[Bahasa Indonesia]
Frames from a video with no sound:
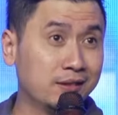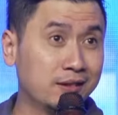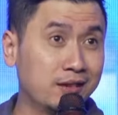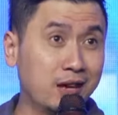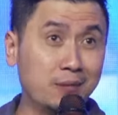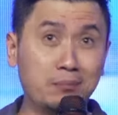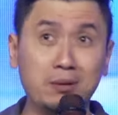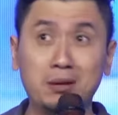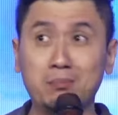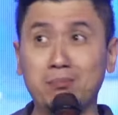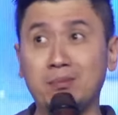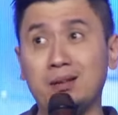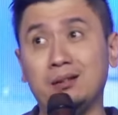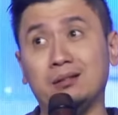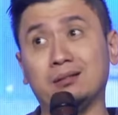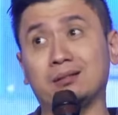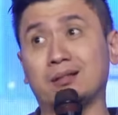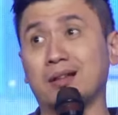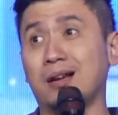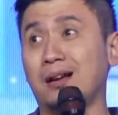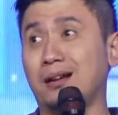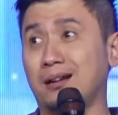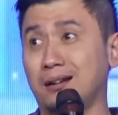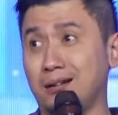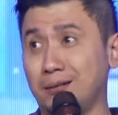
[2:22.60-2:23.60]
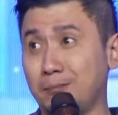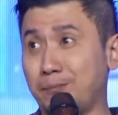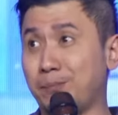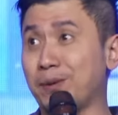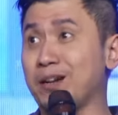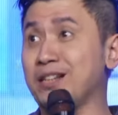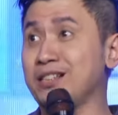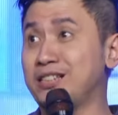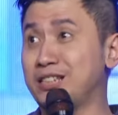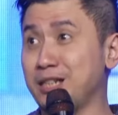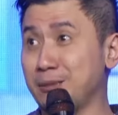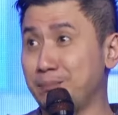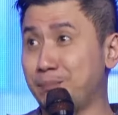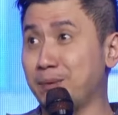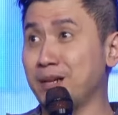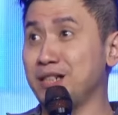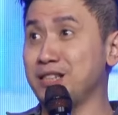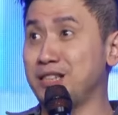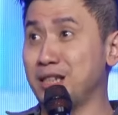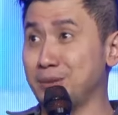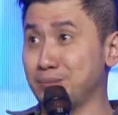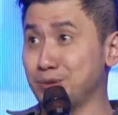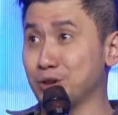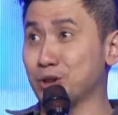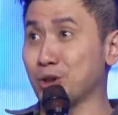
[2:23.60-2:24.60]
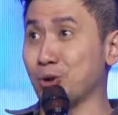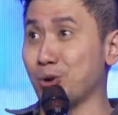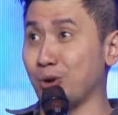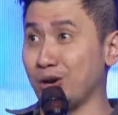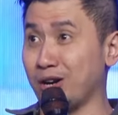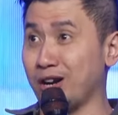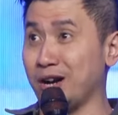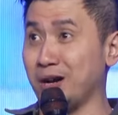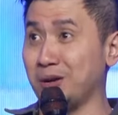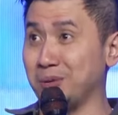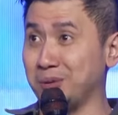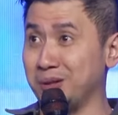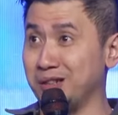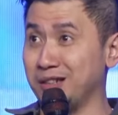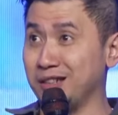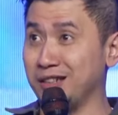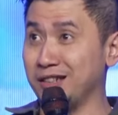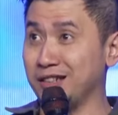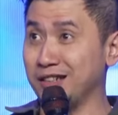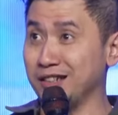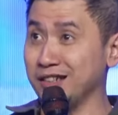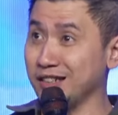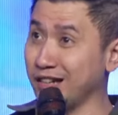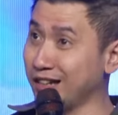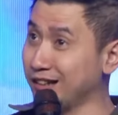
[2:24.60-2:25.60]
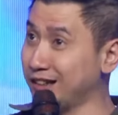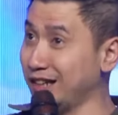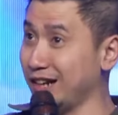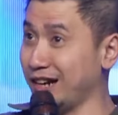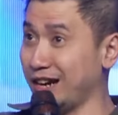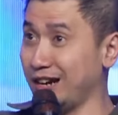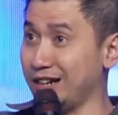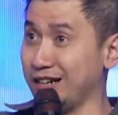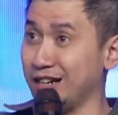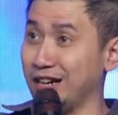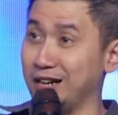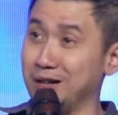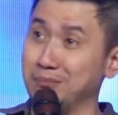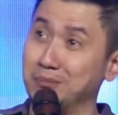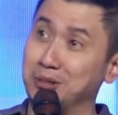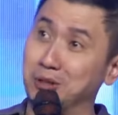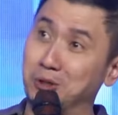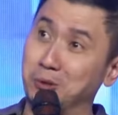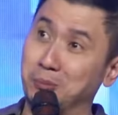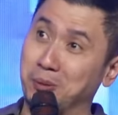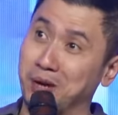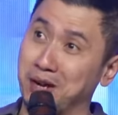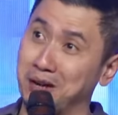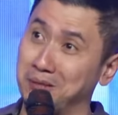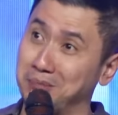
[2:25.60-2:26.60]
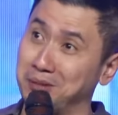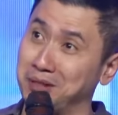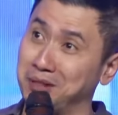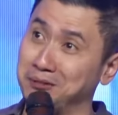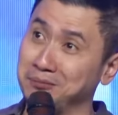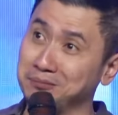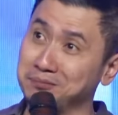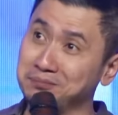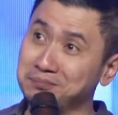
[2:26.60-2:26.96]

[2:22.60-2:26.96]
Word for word: Kami minta prinsip-prinsip surgawi nyatakan dalam hidup kami.